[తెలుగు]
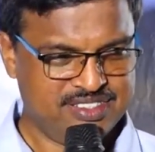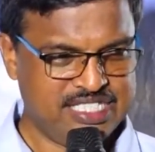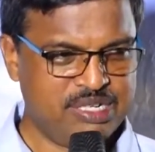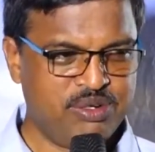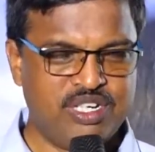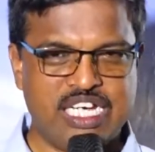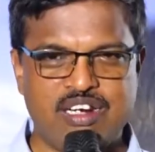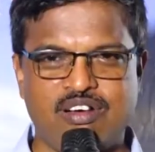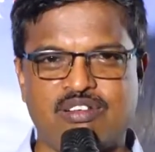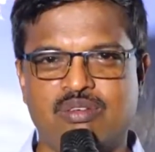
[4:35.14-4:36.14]
దేవుడుండే
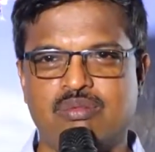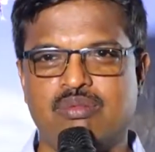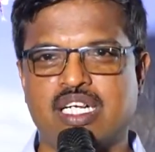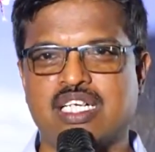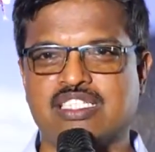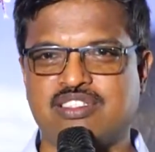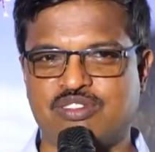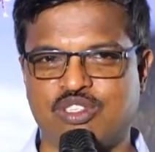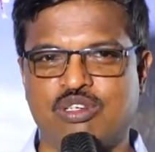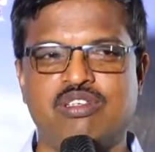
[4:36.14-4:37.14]
లోకం మన
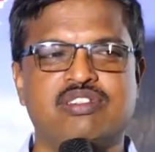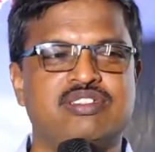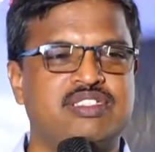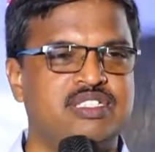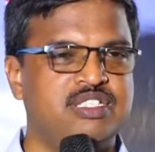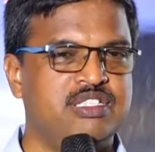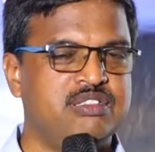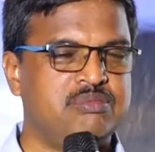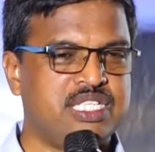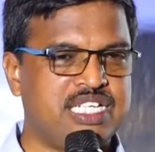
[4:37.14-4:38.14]
కష్టంతో
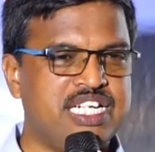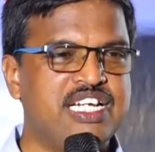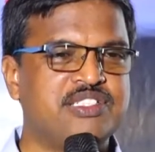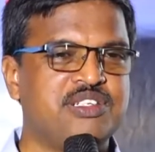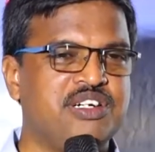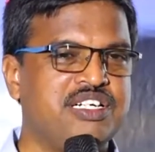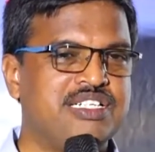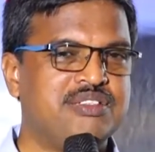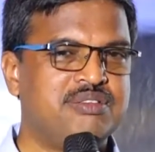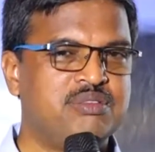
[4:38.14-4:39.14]
మన క్రియలతో
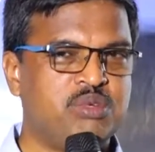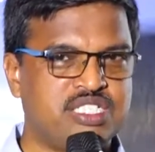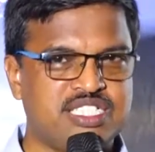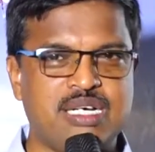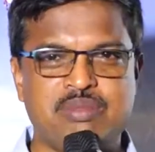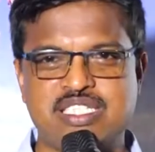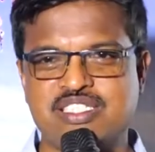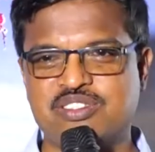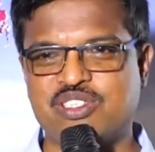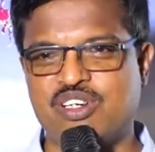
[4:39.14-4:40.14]
మన
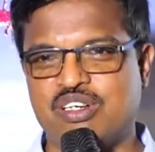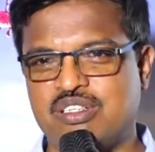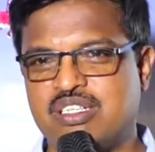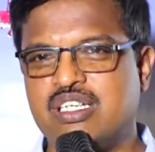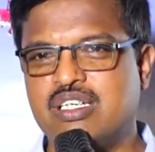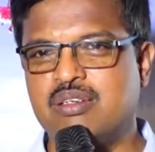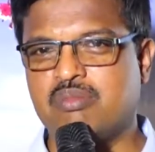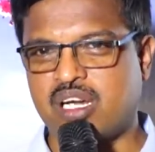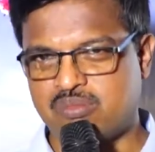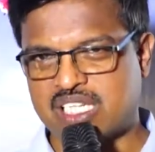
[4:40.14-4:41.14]
సామర్థ్యంతో
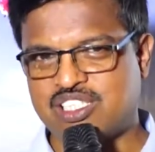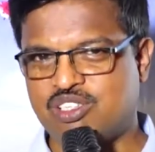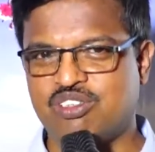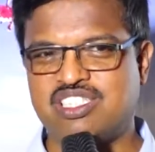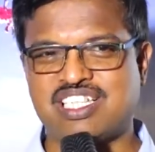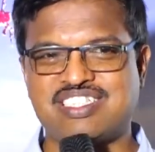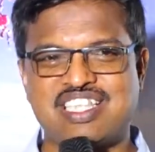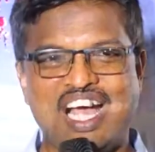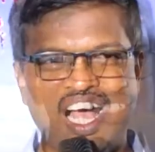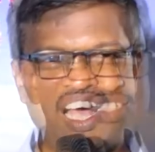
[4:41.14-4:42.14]
మన భక్తితో
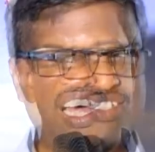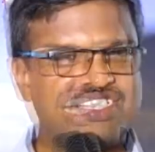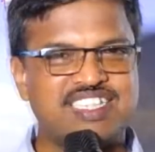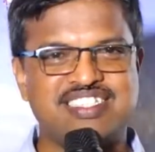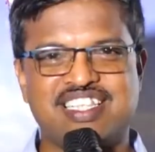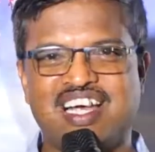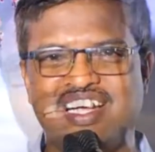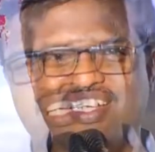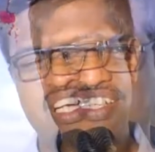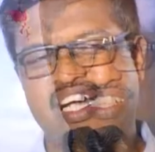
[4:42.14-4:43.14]
వచ్చేస్తుందా వచ్చేస్తుందా
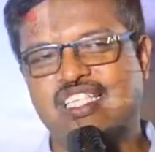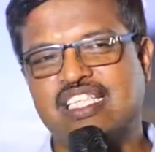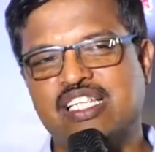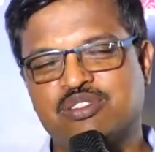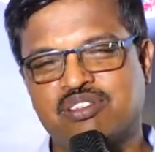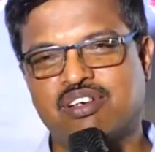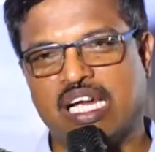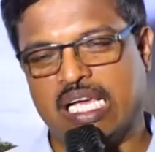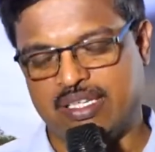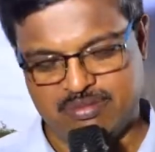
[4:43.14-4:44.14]
అది
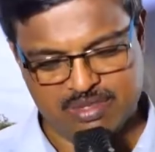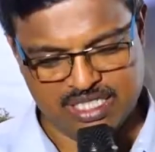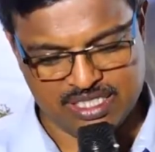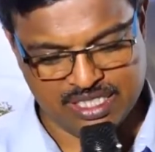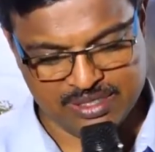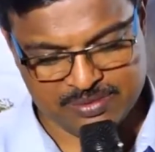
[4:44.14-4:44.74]
తెలుసుకోవాలి మనిషి